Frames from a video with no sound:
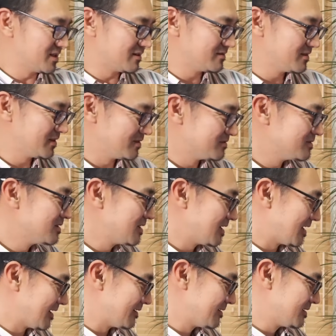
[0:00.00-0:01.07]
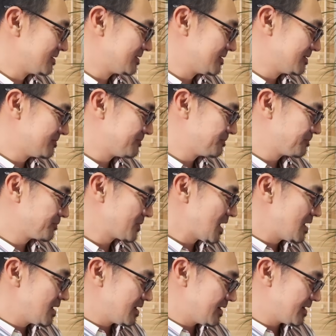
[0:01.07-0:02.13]
なるっていうはい
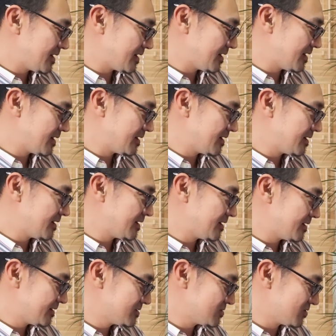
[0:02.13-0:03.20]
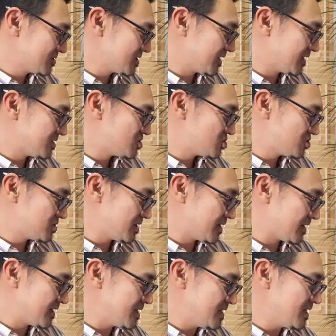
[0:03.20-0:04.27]
えー、その次、
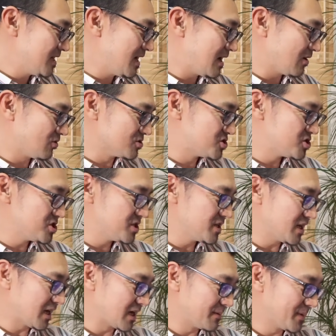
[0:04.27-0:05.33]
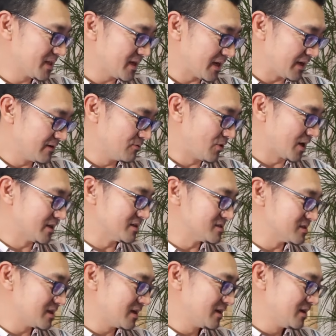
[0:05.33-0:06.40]
えー、息がこう死因に絡まないわけです
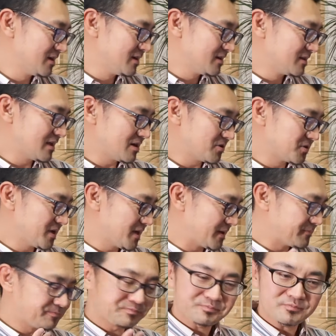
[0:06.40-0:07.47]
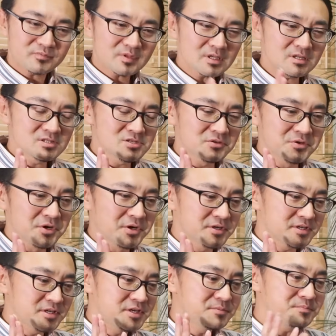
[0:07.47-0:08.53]
ねなのでその
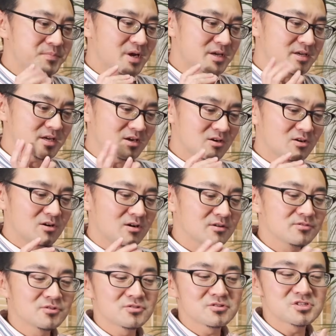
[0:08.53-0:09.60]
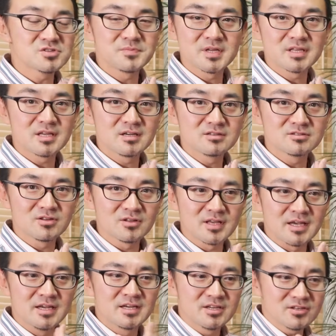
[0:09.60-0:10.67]
頻繁にこう喉を締めていくの
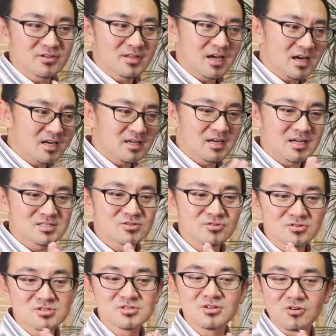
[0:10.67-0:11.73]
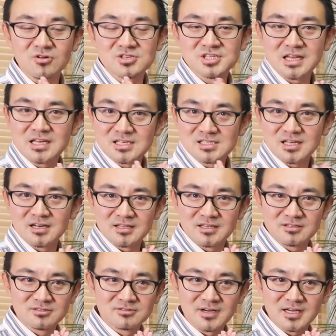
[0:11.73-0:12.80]
で息の流れがその都度こう遮断されて
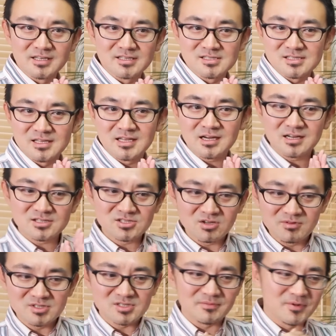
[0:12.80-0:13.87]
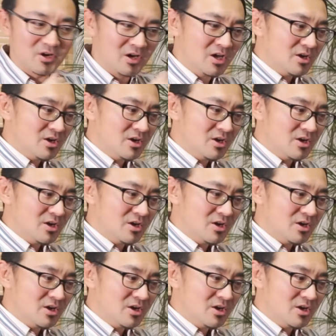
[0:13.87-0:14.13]
くるわけですねだからそもそも